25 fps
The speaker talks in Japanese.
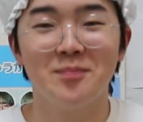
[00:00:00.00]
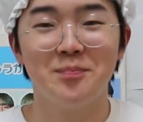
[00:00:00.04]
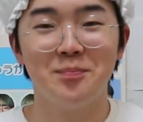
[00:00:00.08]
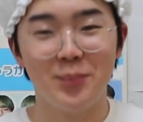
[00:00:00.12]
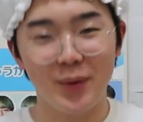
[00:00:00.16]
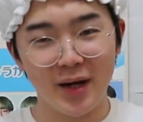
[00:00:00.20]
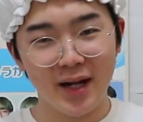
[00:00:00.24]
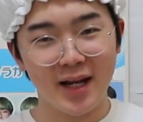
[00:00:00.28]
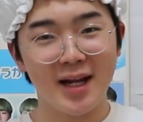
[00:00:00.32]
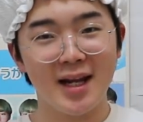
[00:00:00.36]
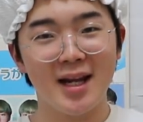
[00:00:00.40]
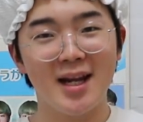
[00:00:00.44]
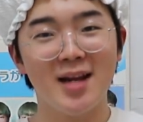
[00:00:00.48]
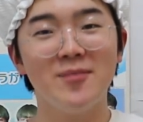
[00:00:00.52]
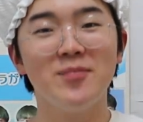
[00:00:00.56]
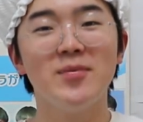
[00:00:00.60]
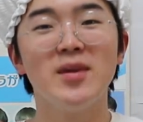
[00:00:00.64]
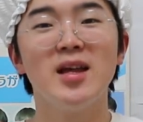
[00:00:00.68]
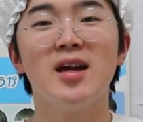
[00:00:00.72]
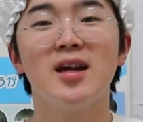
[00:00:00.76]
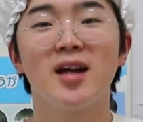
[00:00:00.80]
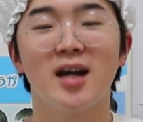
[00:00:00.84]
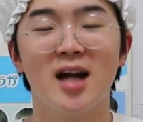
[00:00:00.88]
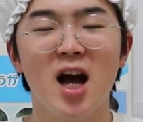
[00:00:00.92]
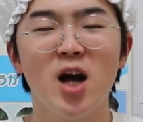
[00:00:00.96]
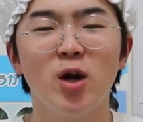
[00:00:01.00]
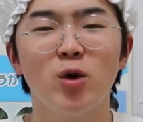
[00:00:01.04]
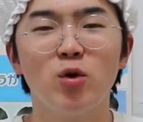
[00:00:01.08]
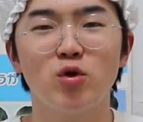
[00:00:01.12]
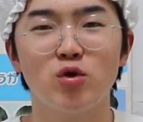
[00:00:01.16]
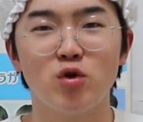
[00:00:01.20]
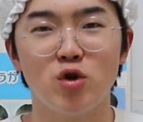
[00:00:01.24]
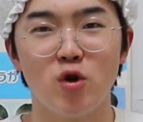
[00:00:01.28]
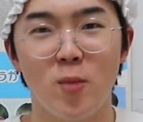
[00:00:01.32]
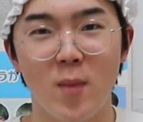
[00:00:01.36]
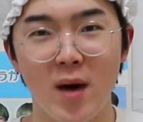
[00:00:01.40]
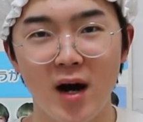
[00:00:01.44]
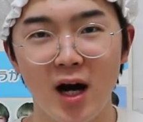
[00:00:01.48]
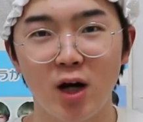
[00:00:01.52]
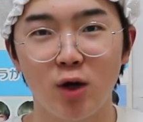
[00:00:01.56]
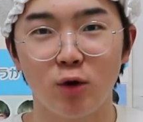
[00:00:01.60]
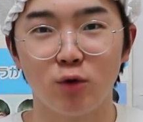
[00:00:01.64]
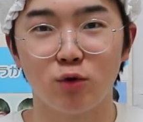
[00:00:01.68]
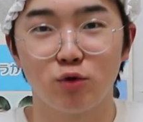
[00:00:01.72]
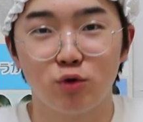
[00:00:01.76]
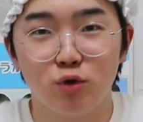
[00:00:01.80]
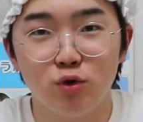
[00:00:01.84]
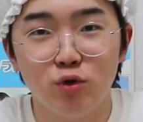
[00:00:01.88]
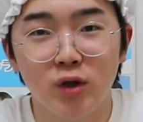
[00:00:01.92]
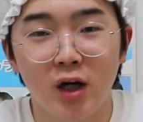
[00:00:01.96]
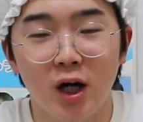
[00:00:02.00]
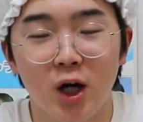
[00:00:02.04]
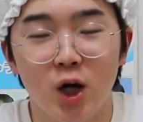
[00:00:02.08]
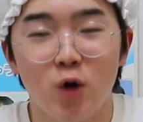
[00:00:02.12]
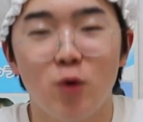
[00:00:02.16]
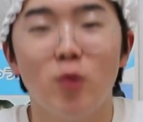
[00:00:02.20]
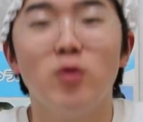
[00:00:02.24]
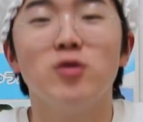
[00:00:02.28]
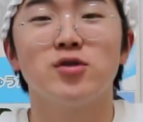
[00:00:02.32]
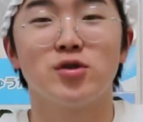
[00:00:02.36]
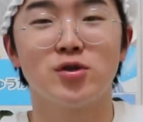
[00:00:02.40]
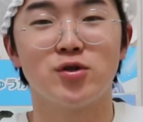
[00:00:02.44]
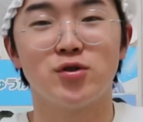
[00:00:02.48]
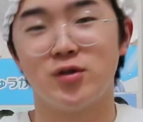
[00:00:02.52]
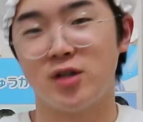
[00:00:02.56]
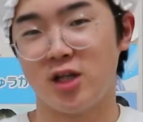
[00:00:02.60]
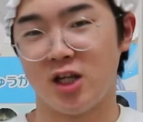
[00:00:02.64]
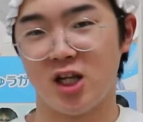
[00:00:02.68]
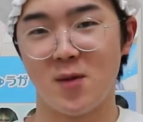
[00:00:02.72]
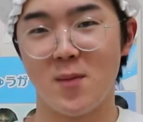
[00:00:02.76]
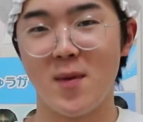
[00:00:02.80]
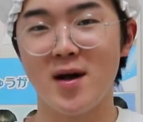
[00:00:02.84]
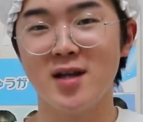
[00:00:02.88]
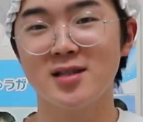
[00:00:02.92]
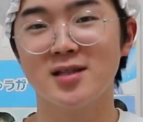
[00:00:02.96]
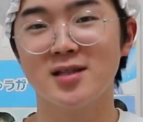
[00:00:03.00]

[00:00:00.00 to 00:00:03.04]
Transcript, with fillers: プリン韓国のマカロン、トゥンカロンを作っていきま